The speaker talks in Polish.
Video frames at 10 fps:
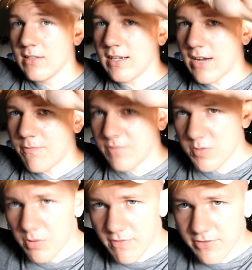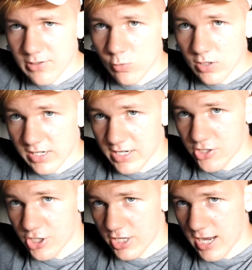taka typowa fryzurka na
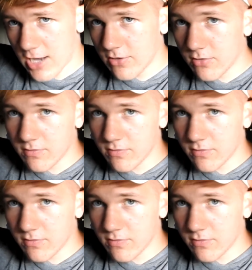jeżyka.